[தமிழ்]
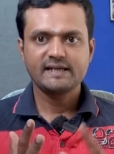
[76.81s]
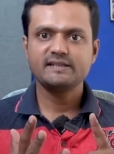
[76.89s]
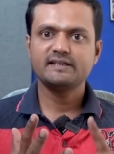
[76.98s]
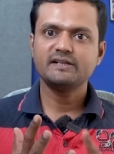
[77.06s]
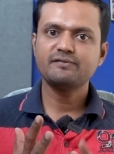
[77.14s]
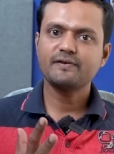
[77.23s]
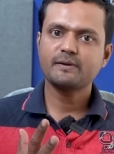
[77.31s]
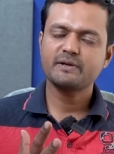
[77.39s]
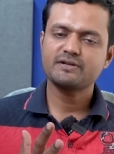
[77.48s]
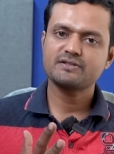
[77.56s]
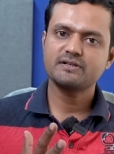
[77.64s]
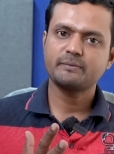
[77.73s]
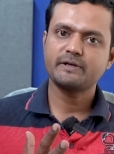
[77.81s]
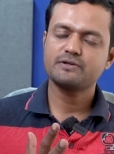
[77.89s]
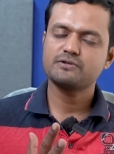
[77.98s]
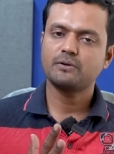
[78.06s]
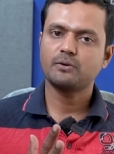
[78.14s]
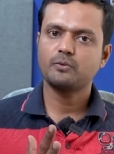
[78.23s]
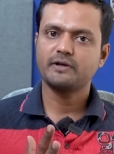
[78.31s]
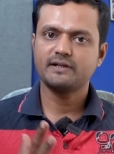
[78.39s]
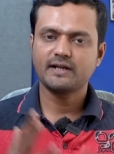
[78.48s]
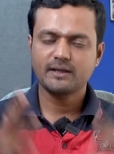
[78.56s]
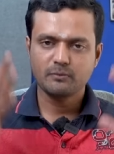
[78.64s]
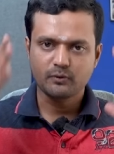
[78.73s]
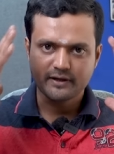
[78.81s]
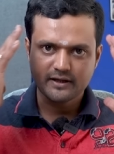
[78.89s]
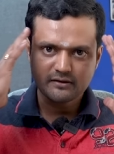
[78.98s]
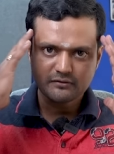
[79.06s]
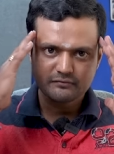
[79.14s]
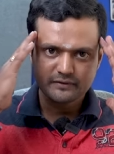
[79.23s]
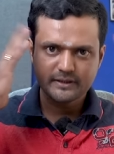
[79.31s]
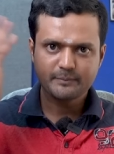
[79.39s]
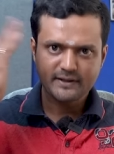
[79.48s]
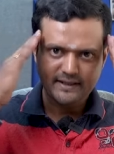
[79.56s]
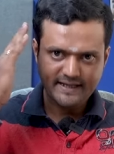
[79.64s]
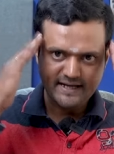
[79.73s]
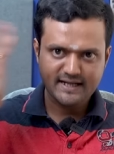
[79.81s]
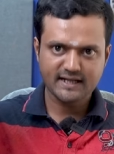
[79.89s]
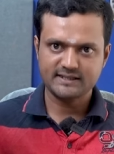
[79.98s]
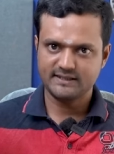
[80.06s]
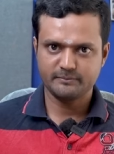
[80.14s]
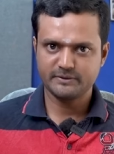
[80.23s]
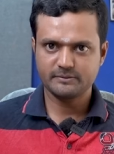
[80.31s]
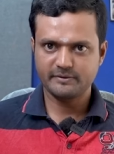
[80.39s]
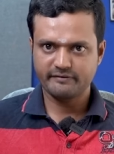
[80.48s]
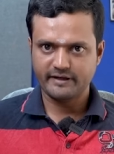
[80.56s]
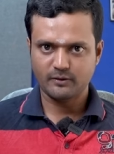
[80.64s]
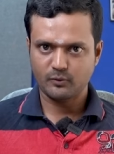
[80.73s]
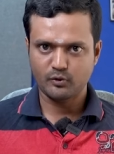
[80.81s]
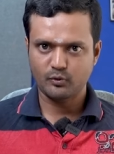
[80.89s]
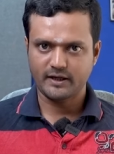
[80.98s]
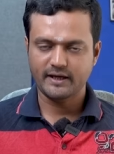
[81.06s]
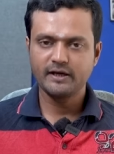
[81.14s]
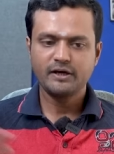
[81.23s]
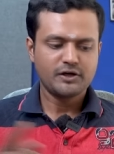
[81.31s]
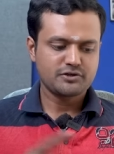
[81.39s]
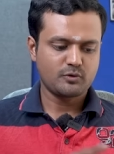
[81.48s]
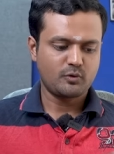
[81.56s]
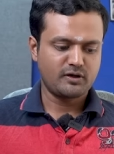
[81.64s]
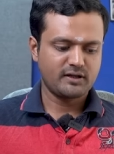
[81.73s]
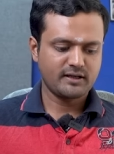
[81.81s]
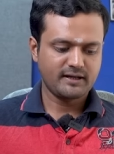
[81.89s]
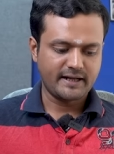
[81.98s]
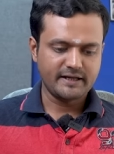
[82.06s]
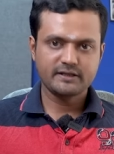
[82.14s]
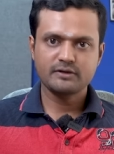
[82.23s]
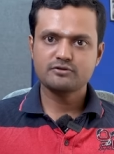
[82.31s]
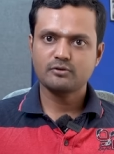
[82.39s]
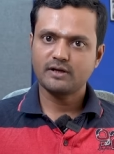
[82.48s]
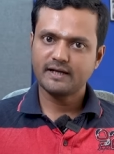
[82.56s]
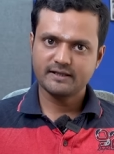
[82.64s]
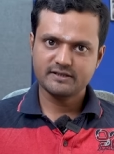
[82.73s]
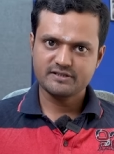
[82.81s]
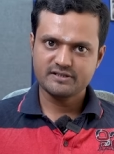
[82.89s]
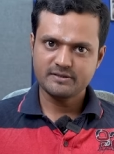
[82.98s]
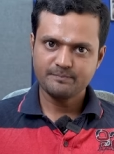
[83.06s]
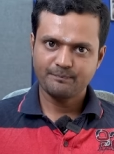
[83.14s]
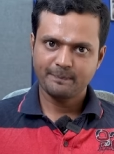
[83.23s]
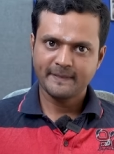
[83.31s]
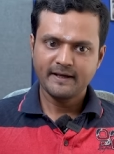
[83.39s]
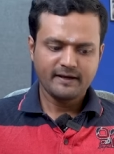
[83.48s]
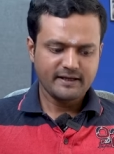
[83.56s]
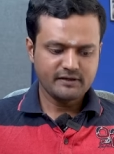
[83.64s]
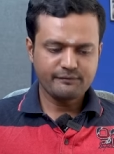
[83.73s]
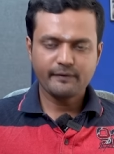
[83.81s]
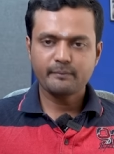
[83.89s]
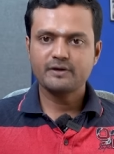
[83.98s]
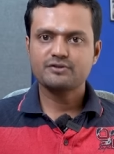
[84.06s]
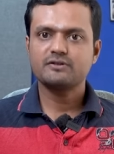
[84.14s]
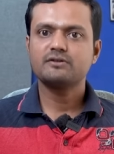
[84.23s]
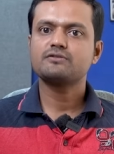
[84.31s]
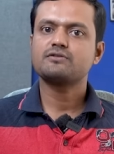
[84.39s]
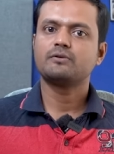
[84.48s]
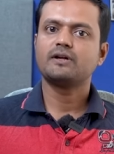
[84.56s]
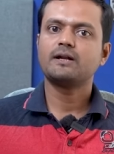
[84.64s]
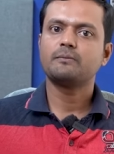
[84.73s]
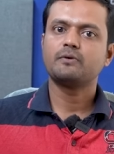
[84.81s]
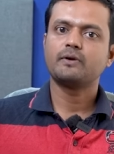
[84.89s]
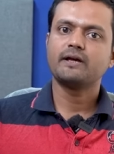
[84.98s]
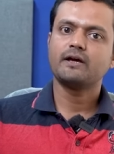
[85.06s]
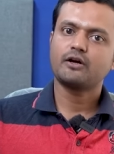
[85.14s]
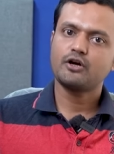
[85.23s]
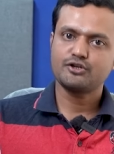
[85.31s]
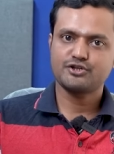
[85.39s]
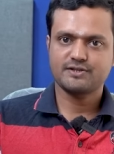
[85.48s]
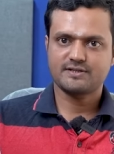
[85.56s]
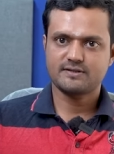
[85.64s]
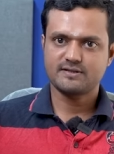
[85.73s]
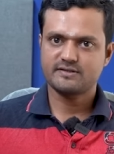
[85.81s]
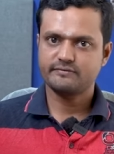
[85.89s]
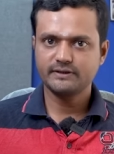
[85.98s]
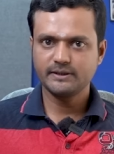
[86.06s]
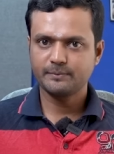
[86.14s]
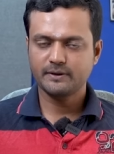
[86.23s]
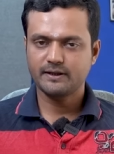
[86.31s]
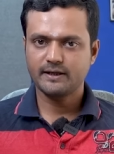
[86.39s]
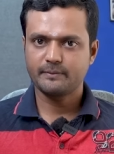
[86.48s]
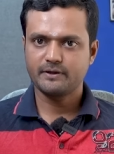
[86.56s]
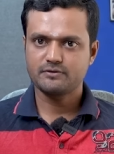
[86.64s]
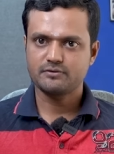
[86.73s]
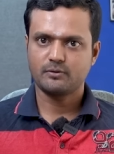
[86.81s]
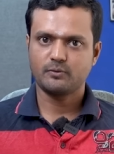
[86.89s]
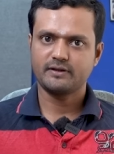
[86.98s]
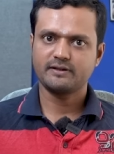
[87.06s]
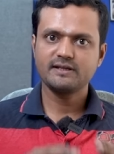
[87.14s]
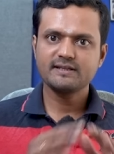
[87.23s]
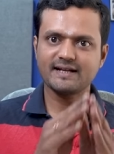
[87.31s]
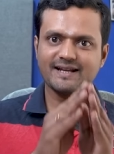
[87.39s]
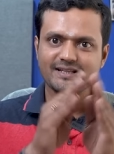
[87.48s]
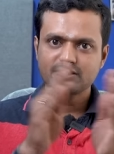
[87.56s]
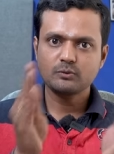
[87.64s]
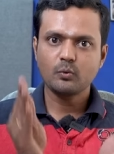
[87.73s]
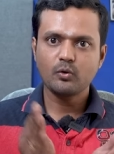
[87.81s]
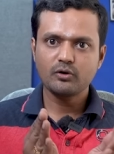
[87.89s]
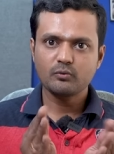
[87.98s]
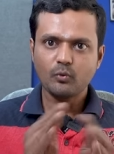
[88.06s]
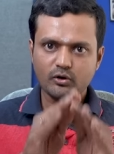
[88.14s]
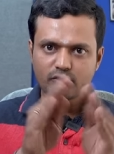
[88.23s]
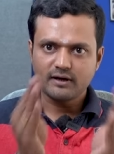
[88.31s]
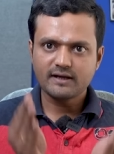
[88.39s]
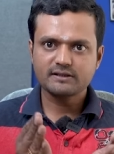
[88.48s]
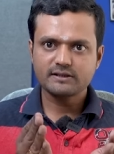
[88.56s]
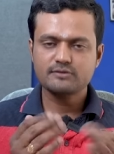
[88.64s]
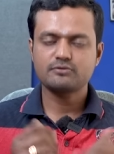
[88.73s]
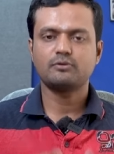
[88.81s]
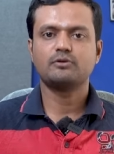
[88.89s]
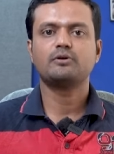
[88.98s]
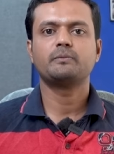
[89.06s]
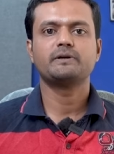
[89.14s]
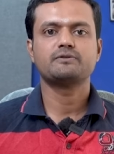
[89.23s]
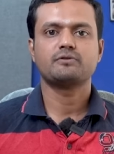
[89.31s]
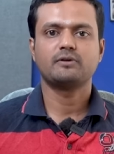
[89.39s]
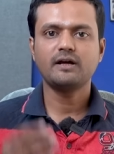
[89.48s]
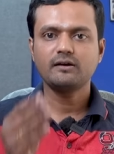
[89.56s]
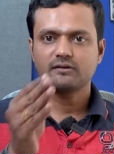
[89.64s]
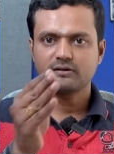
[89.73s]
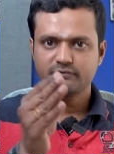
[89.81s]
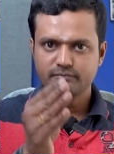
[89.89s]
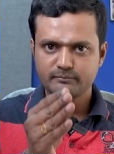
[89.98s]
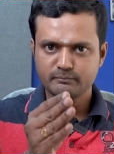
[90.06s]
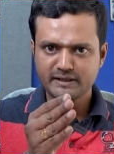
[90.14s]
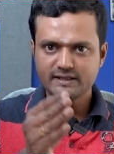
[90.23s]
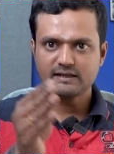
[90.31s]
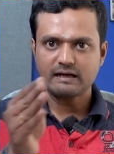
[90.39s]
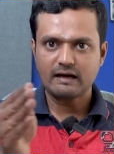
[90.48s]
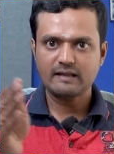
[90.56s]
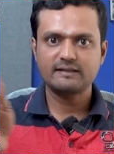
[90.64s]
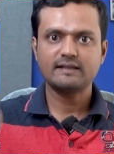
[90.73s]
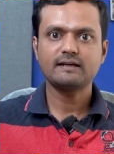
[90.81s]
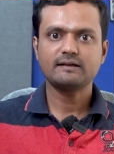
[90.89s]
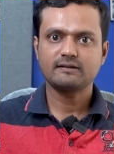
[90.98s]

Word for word: இந்த இன்ஃபர்மேஷன் அப்படின்னு சொல்லக்கூடியது தான் நம்மளுடைய விழிப்பு நிலை எண்ணங்கள் மற்றபடி வேறு ஒன்றும் இல்லை ஸோ ஒன்றா லைட்டுன்னு சொன்னால் எனர்ஜி இன்ஃபர்மேஷன்னு சொன்னால் நம்மளுடைய கான்ஷியஸ்னஸ் விழிப்பு நிலை அப்படின்னு சொல்லக்கூடியது இது எல்லாத்தையும் ஒரு ஒரு வார்த்தையில் சொல்லணும் அப்படின்னு சொன்னால் மின்காந்த